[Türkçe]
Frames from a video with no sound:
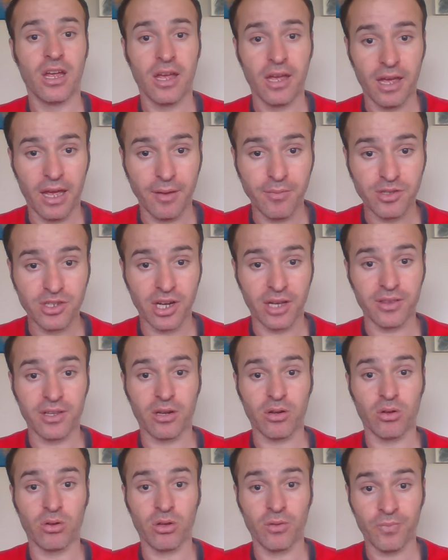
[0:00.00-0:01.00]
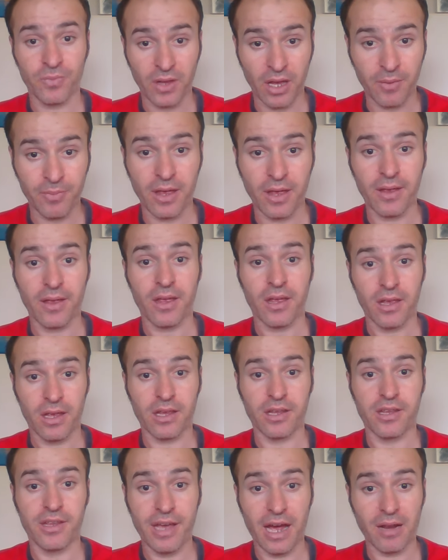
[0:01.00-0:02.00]
Hem Candaroğlu hem de
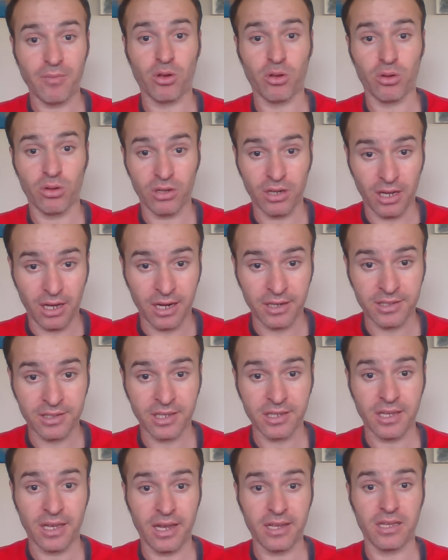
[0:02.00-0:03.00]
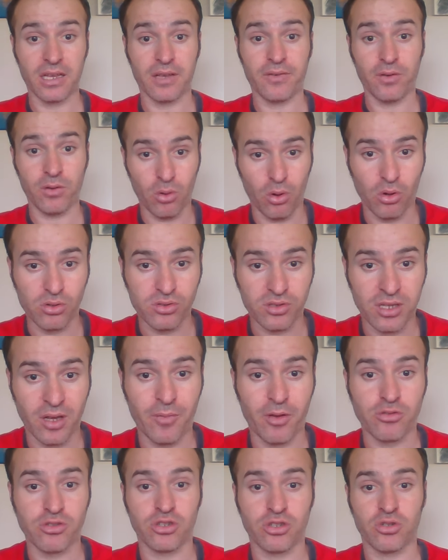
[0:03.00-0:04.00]
gelmiyorları artık hedefi Osman Bey.